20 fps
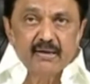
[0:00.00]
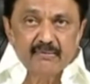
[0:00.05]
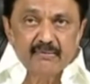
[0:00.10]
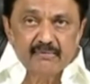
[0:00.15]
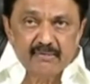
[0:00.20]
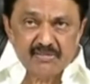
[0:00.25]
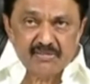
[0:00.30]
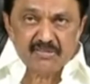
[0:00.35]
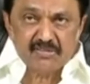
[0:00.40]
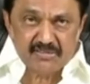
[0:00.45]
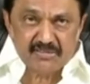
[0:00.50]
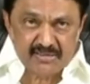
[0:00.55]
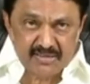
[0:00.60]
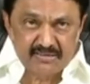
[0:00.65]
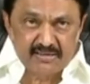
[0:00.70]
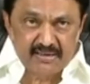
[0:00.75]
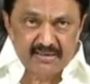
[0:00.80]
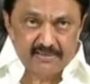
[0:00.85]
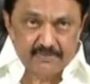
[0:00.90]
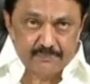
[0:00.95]
ட்ரஸ்ட்
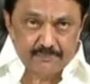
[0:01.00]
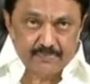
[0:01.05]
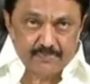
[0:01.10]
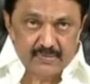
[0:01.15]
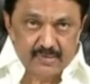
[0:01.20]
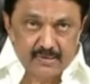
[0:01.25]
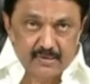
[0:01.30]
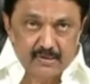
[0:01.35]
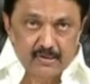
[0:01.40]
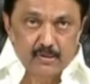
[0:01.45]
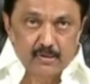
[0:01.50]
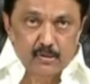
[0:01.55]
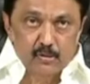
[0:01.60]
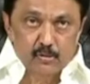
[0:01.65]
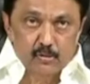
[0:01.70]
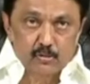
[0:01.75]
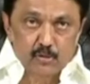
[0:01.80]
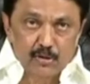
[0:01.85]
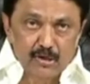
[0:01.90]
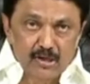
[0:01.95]
செக்டார்
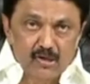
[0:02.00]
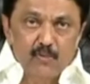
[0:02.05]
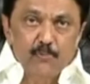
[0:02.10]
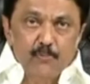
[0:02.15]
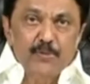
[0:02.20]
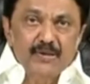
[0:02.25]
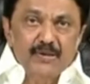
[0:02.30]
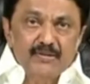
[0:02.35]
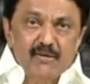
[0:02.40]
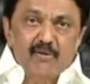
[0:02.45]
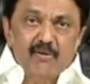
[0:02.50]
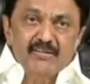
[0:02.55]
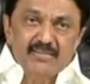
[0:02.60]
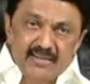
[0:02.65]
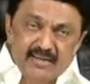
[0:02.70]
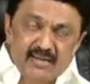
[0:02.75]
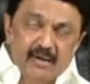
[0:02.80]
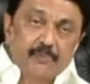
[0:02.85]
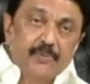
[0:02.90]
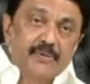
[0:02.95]
தொழில்நுட்ப ஜவுளி
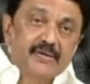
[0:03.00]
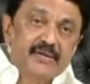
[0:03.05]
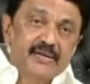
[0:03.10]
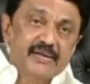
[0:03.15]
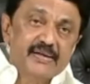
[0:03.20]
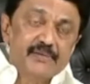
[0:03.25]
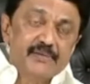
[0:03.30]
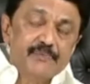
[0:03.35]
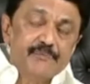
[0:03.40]
சேர்க்கப்பட்டு